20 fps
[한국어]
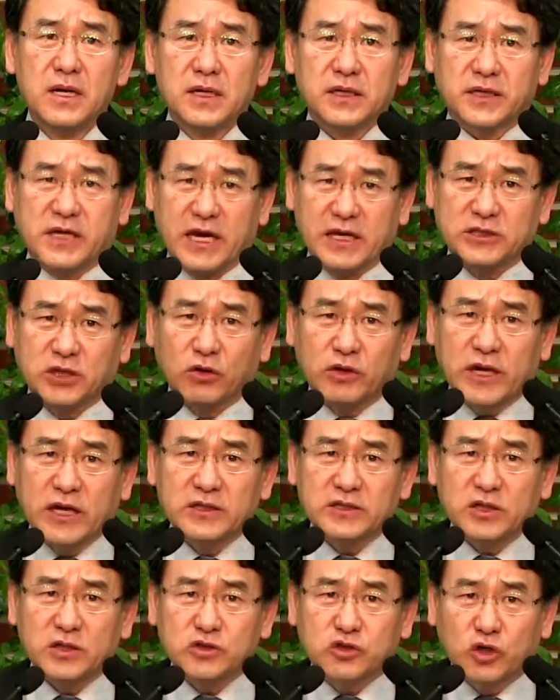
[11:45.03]

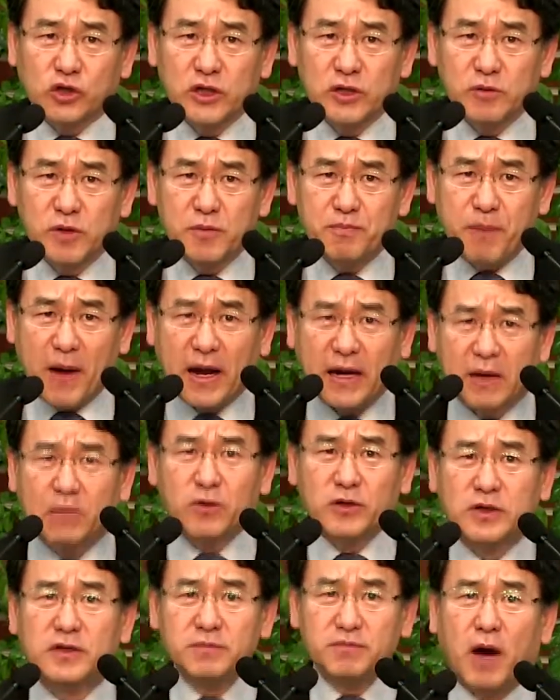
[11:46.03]
계속해서 주님을
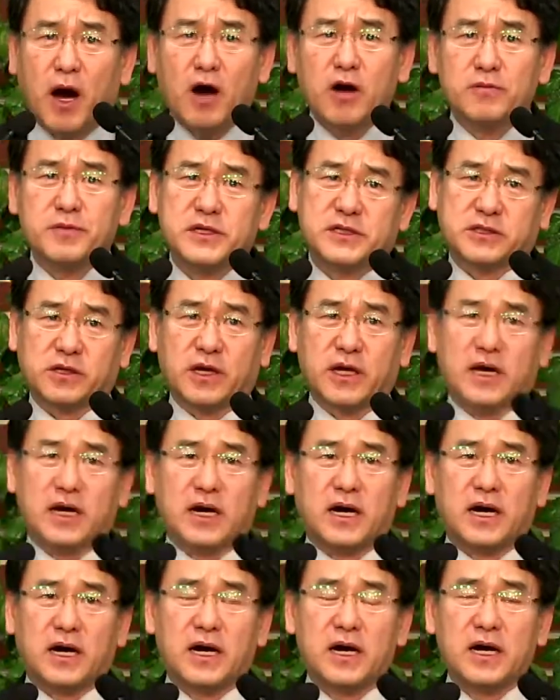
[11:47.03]
바라보는 마음이
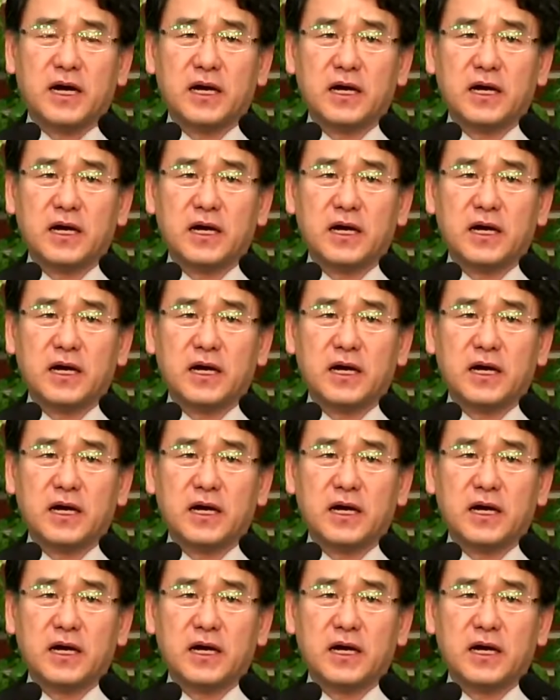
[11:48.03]
있어야